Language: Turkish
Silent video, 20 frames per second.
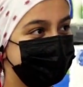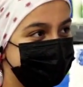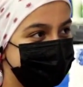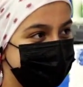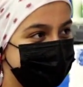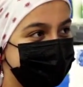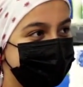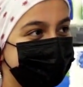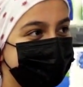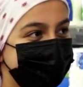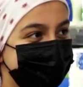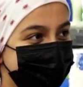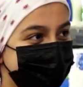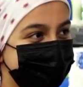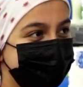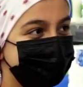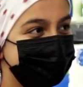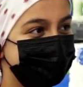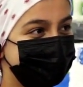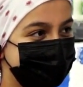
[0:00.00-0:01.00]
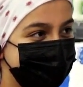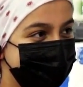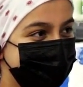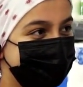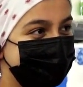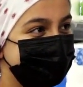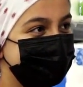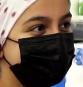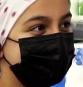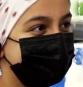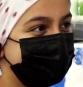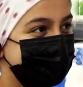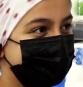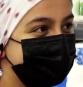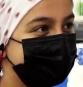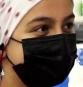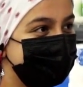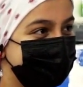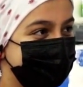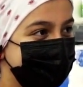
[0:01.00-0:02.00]
Cumartesi günü. Tamam mı?
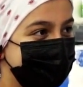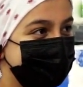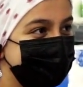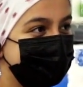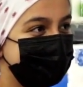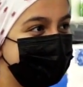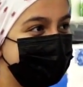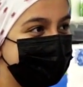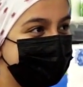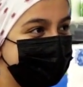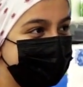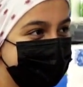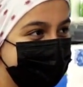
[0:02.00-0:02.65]
Kral FM'de